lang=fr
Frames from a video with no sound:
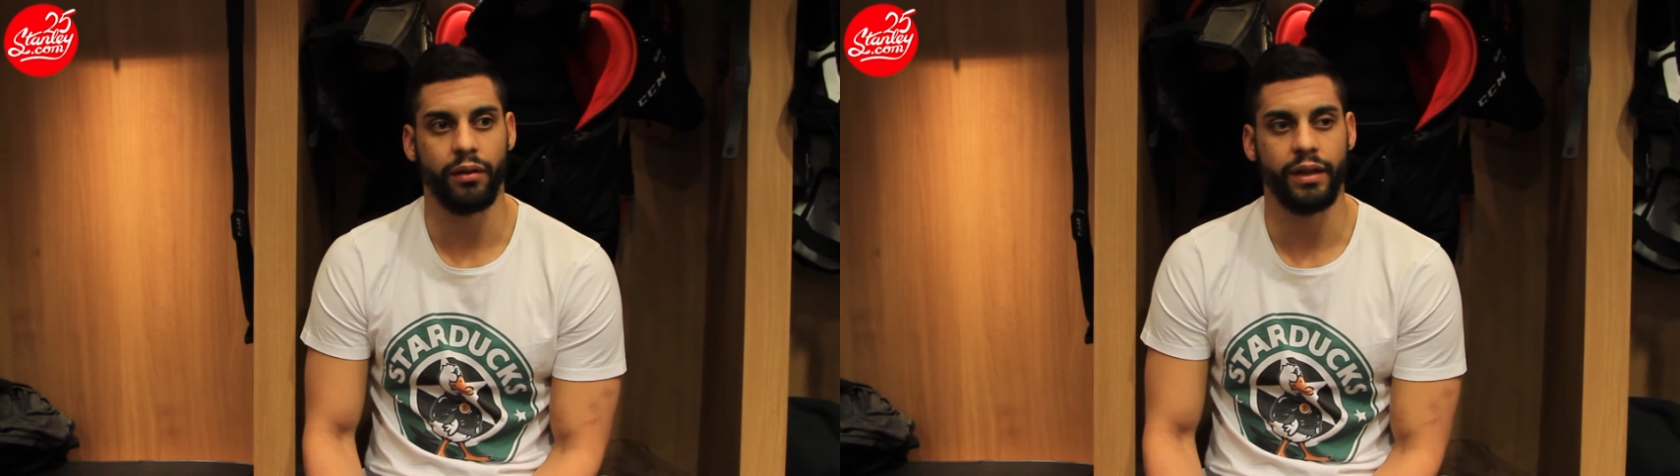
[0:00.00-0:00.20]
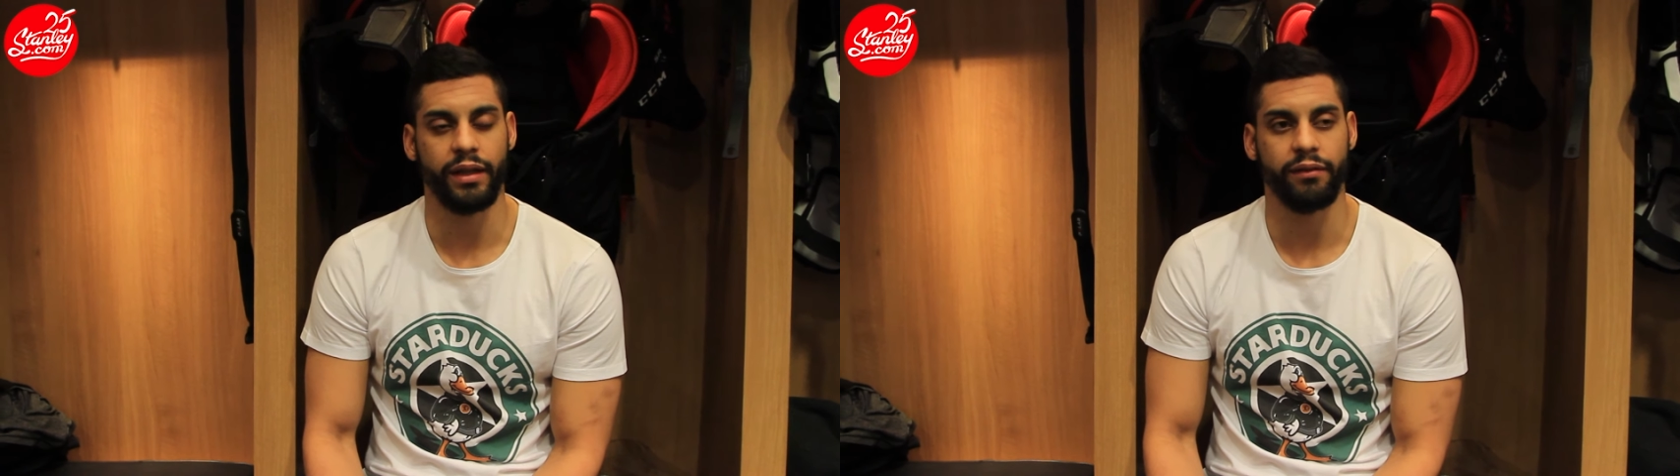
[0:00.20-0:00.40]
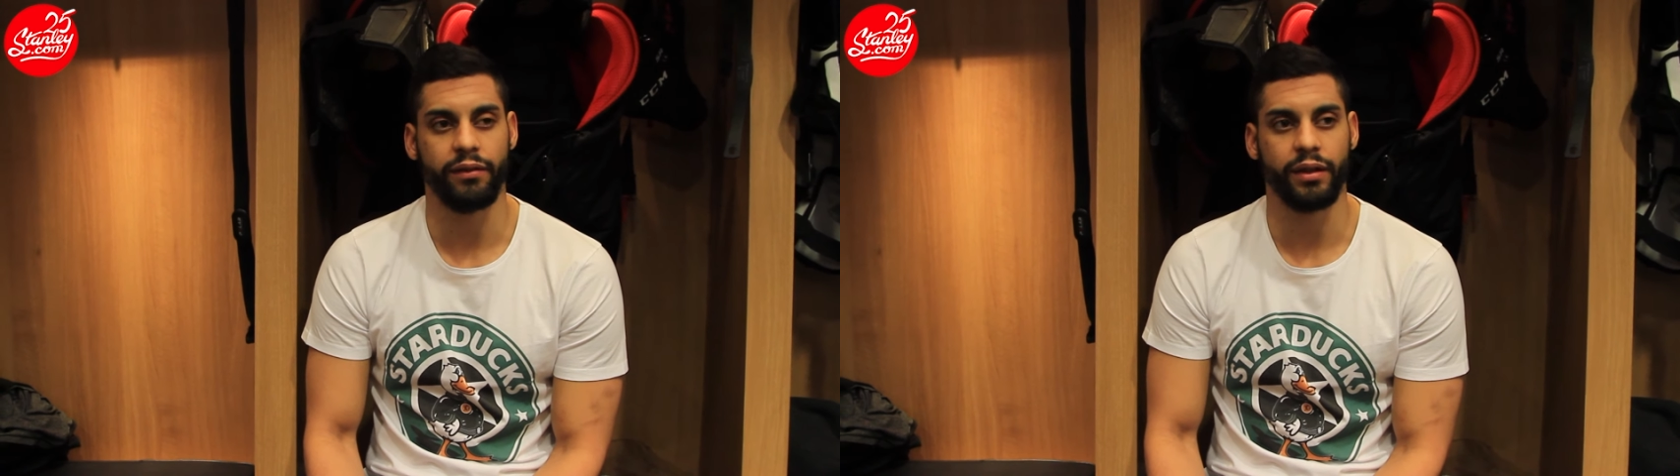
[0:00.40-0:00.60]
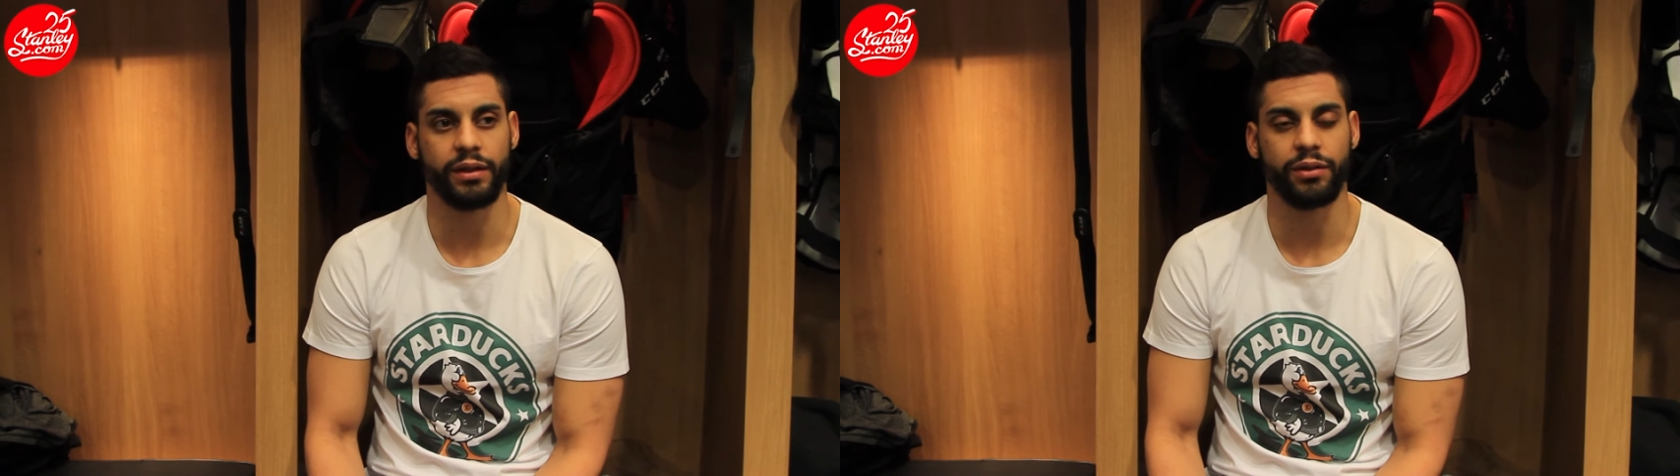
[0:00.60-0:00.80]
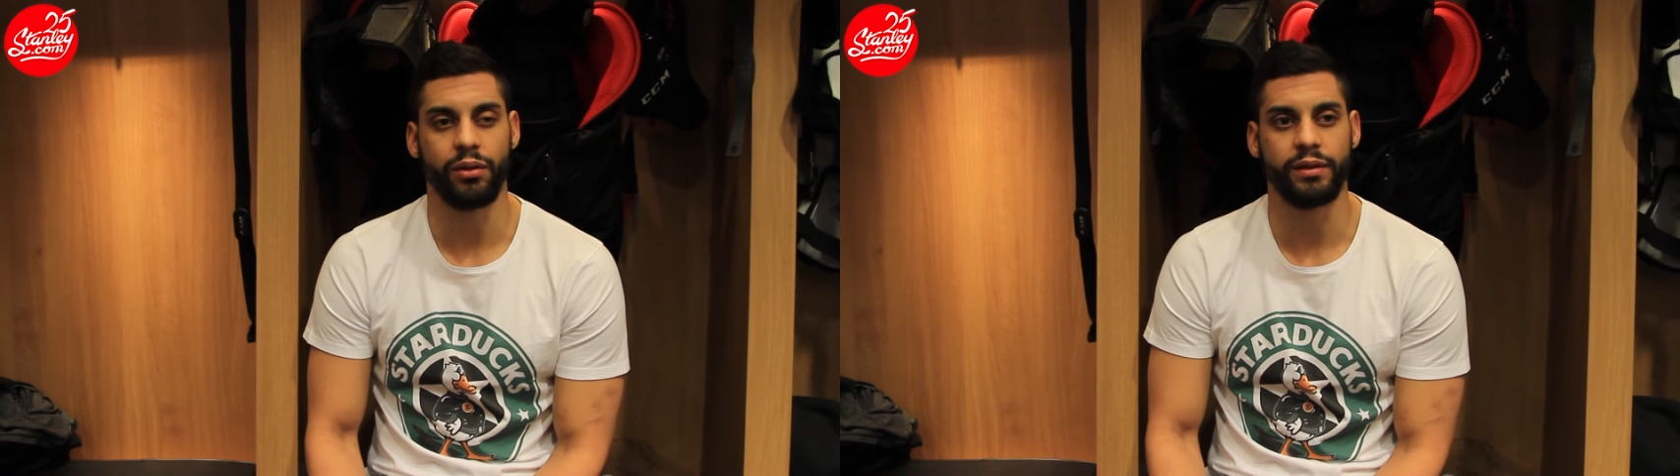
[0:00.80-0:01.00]
Dave
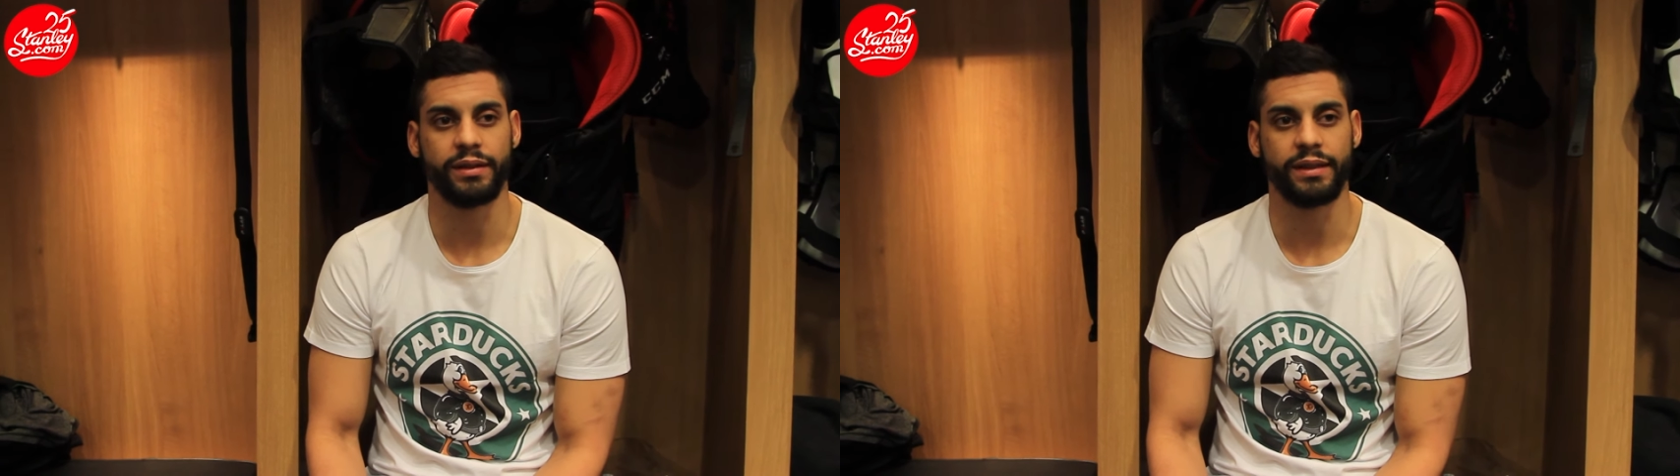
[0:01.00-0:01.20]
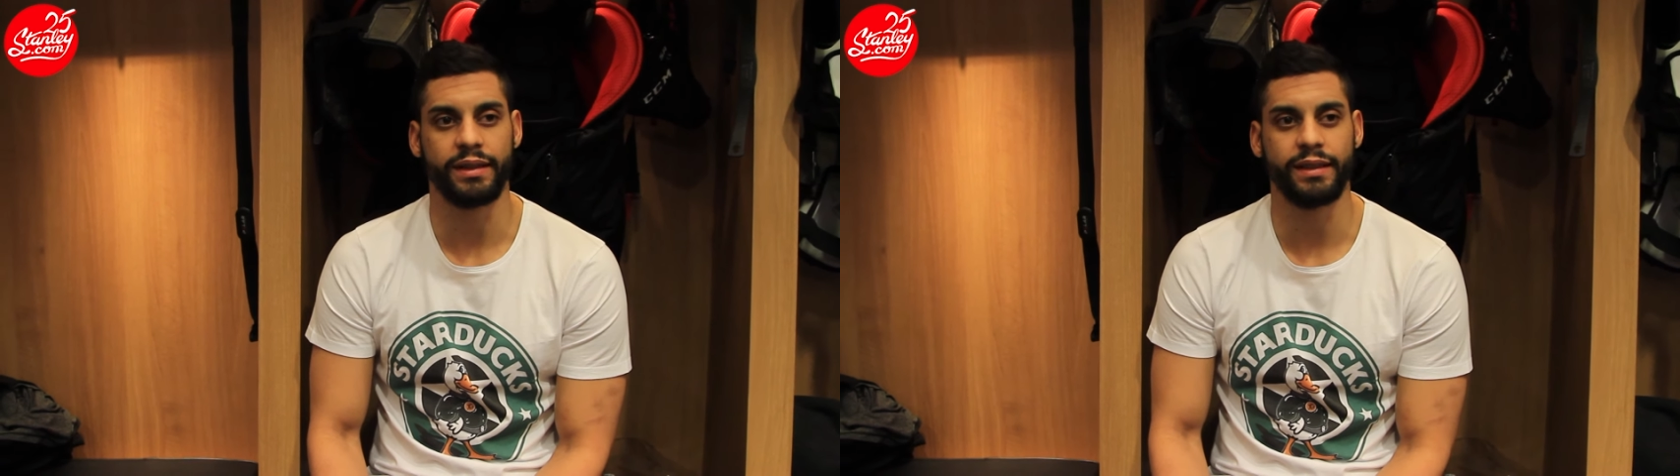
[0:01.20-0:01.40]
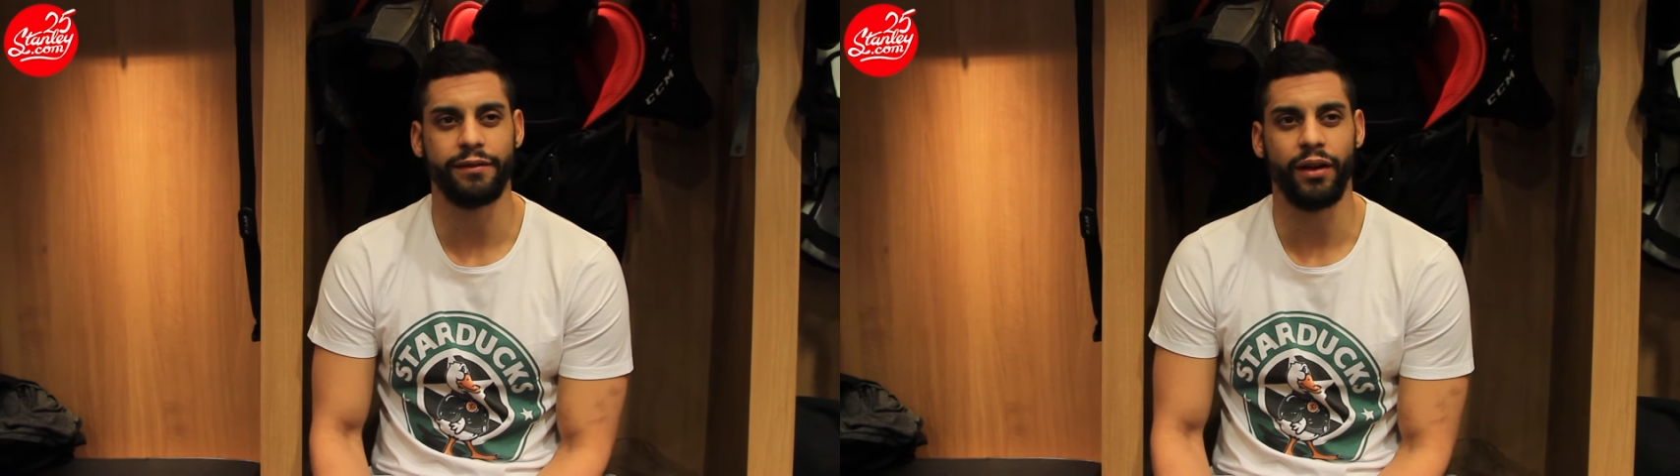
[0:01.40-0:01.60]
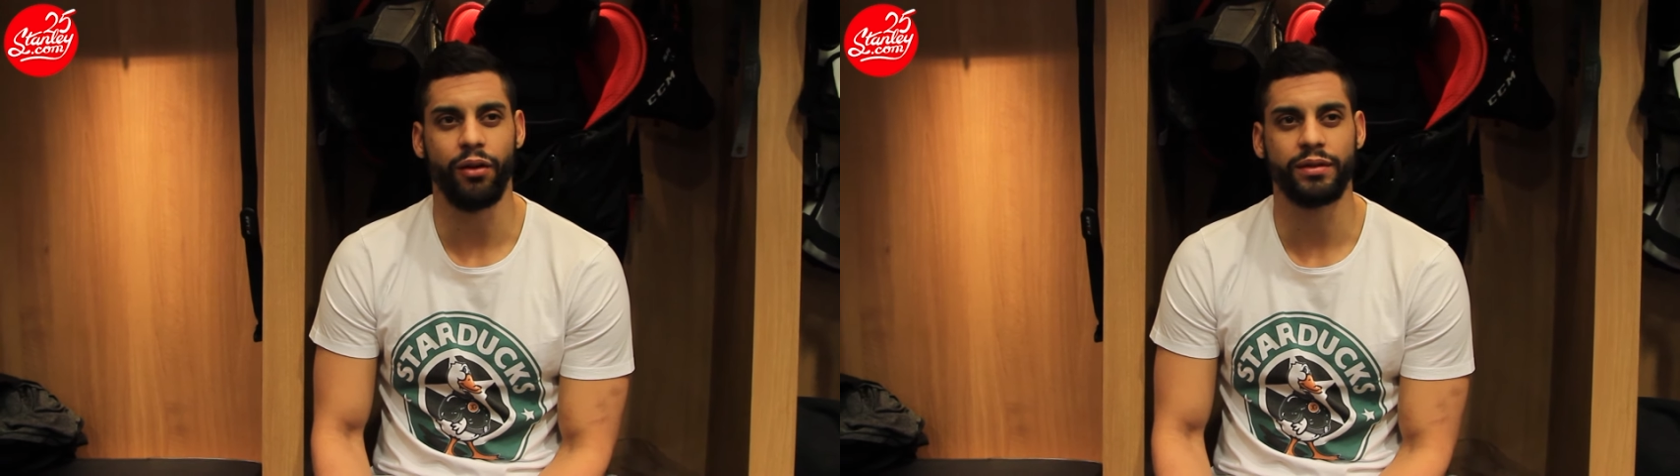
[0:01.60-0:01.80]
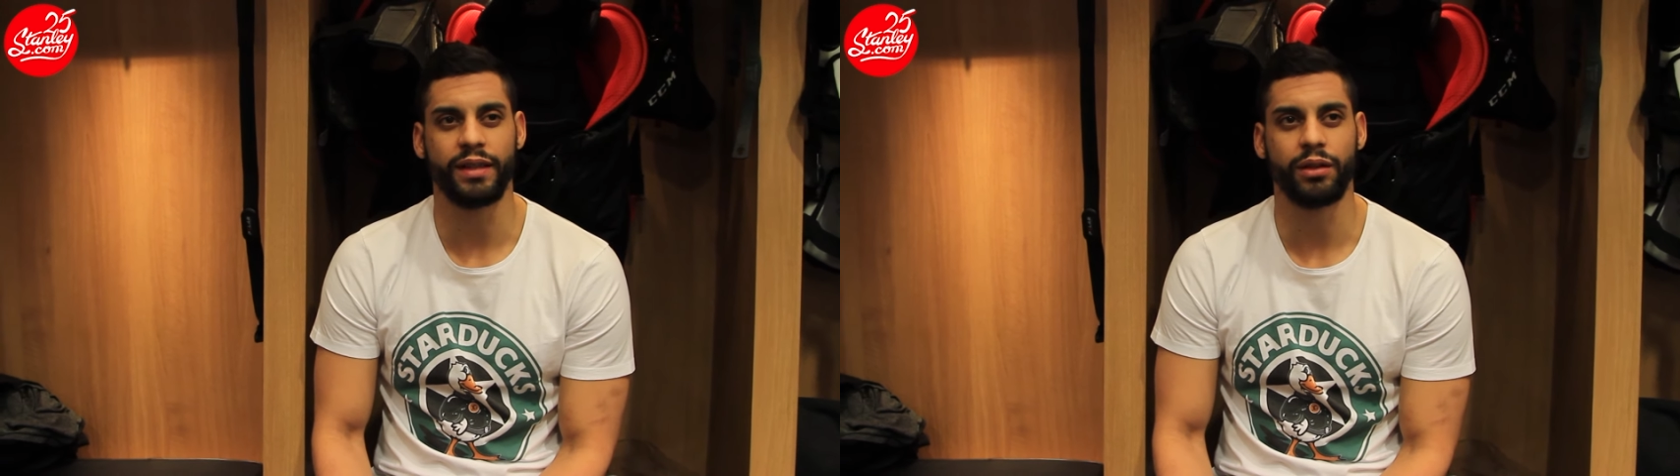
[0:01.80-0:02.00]
Axtol c'est
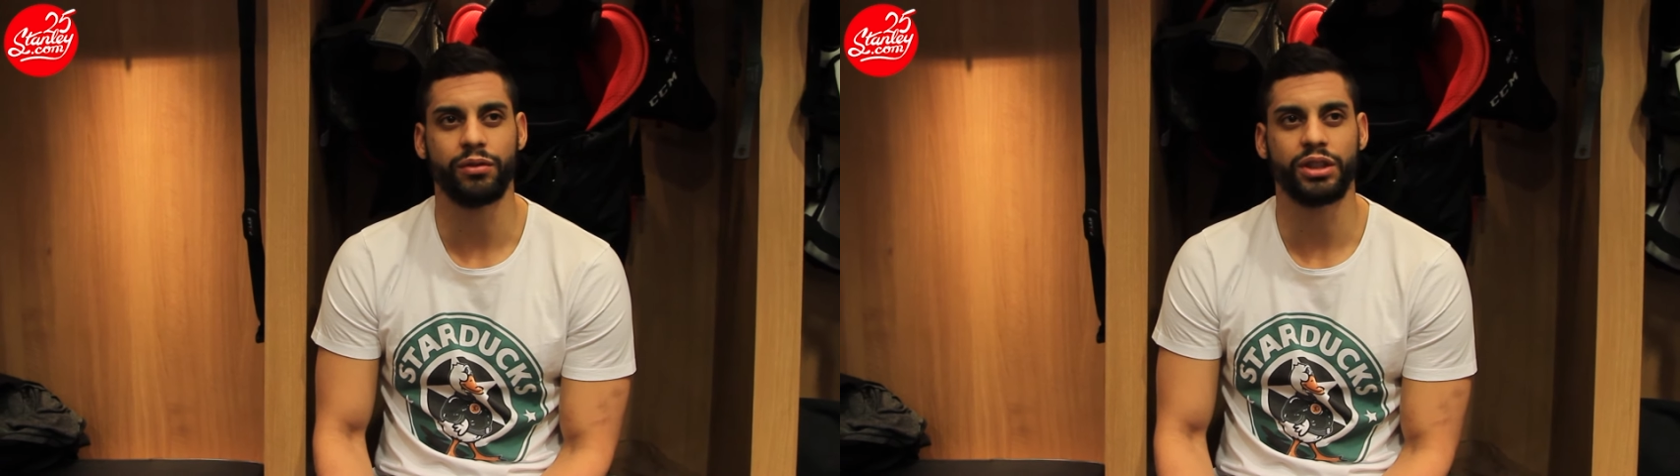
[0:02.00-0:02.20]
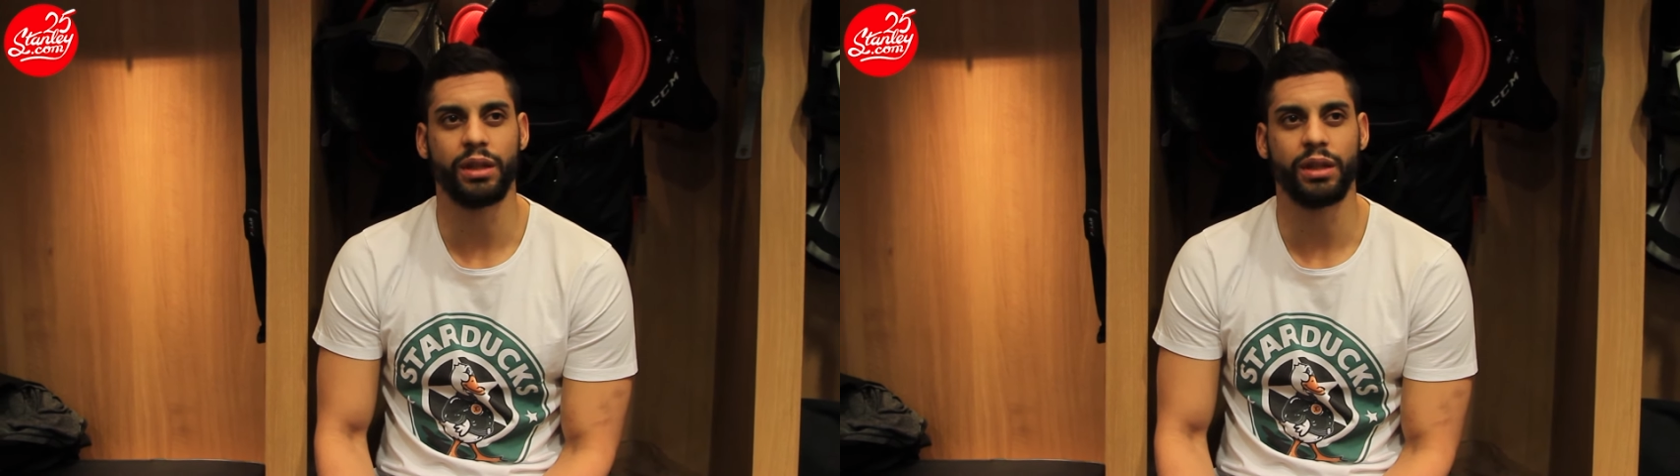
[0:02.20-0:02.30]
différent c'est un coach